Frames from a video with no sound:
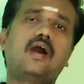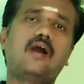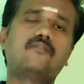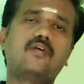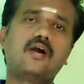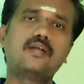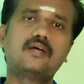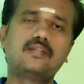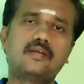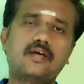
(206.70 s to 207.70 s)
அவ்வாறு
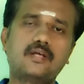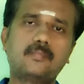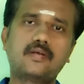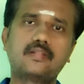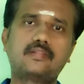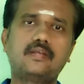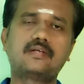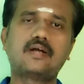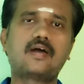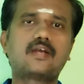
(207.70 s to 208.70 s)
அந்த நறுமணத்தின்
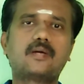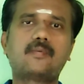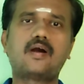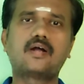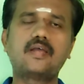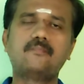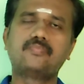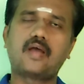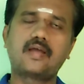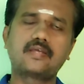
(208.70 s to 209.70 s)
காரணமாக
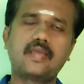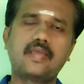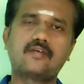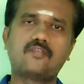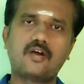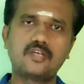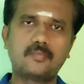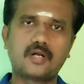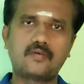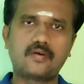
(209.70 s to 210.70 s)
அங்கே வாயு
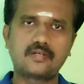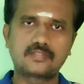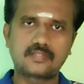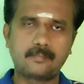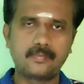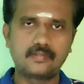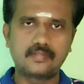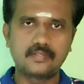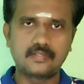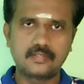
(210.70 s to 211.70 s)
பகவான்
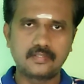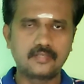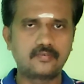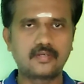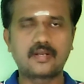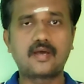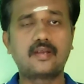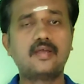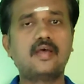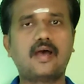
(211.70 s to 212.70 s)
ஸ்தம்பித்து நின்று
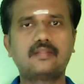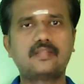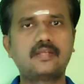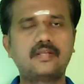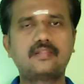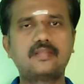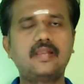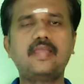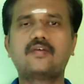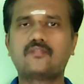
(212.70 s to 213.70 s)
விடுகிறார் அந்த
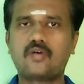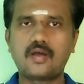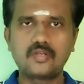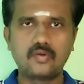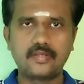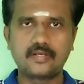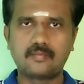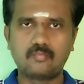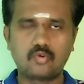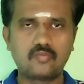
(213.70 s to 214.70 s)
இடத்திலே
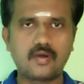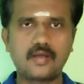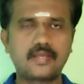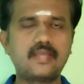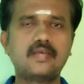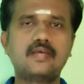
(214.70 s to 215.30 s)
வாயுலிங்கம் உருவாகி